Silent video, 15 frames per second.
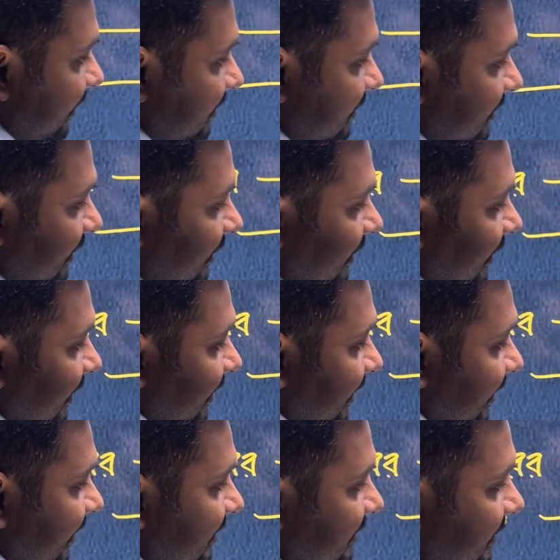বাদ যায়
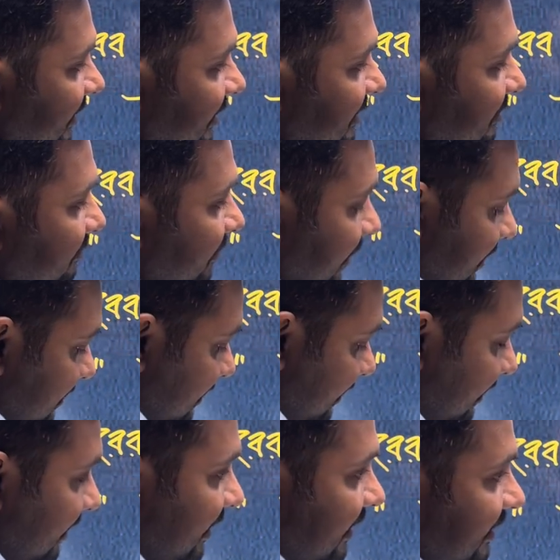কেজি কেজি বাদ
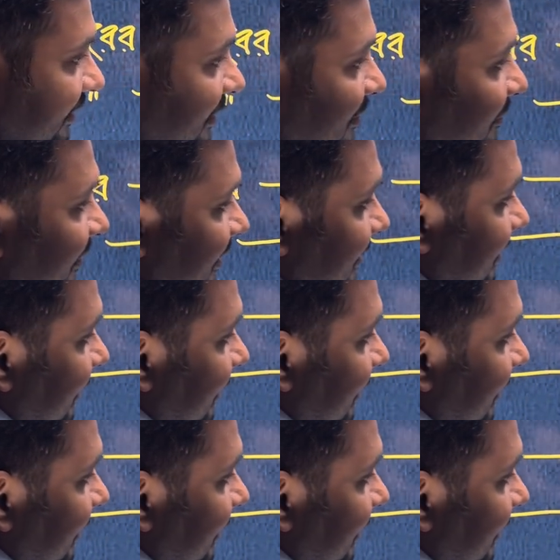যায় তাহলে বেঁচে